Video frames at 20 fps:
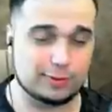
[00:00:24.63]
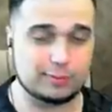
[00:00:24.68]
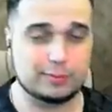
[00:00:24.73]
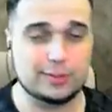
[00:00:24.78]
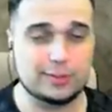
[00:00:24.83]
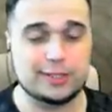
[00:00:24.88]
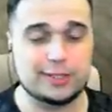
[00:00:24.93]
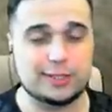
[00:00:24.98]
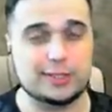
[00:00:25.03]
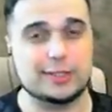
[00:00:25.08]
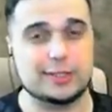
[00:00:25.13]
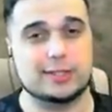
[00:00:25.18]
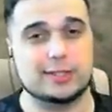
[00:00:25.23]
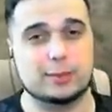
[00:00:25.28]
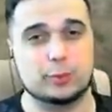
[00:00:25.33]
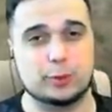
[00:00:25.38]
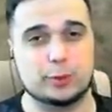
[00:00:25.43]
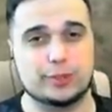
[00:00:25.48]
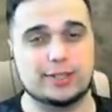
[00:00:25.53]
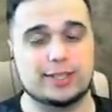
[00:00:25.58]
мы сейчас с
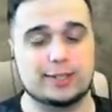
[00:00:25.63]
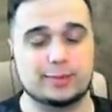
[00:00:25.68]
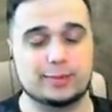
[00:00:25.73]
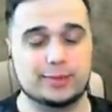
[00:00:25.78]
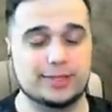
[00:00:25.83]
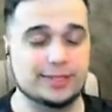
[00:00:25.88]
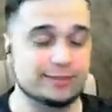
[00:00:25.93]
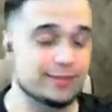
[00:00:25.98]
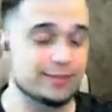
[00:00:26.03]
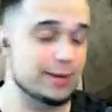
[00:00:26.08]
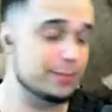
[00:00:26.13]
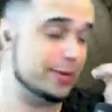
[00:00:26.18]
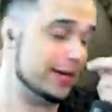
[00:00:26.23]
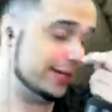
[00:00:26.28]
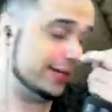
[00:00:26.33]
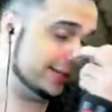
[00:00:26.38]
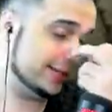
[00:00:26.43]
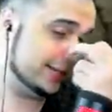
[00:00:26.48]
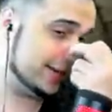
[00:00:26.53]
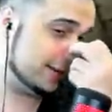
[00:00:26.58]
тобой сидим с
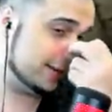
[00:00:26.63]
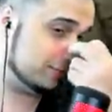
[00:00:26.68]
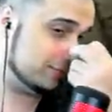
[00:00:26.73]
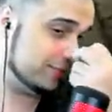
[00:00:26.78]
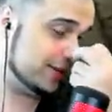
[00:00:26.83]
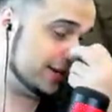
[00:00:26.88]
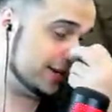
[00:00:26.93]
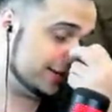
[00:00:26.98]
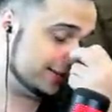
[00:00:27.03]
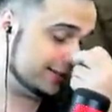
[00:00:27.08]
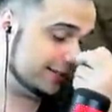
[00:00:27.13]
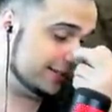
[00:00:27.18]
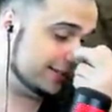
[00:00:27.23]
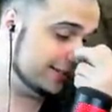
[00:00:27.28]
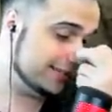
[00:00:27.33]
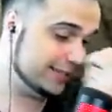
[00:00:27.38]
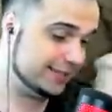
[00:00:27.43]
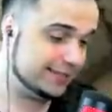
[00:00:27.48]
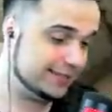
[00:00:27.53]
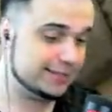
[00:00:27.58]
вебкой, ты как бы меня
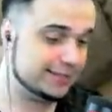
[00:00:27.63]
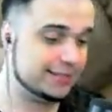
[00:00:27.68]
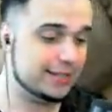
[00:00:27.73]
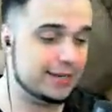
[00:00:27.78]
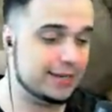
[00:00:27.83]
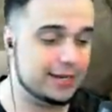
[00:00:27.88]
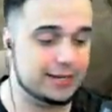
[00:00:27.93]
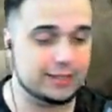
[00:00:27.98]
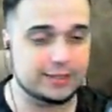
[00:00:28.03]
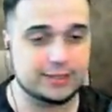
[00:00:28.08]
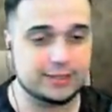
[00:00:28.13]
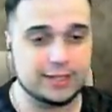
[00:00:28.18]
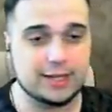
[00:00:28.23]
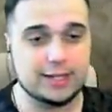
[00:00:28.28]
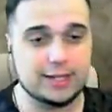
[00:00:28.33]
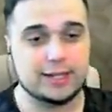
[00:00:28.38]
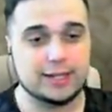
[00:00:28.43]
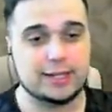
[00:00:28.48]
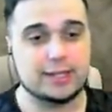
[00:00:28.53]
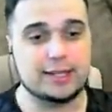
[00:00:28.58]
лицезреешь,
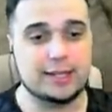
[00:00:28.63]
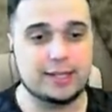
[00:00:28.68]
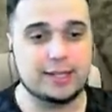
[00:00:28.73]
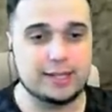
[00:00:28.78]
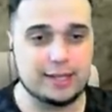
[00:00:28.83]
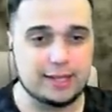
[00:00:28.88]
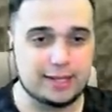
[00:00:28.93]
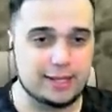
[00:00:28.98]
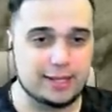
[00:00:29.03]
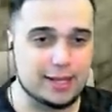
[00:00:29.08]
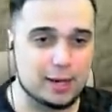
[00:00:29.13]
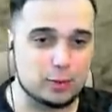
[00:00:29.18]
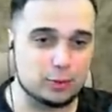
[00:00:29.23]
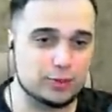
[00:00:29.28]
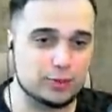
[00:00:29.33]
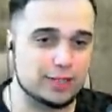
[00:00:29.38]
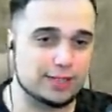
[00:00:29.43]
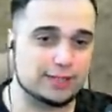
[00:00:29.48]
и я у тебя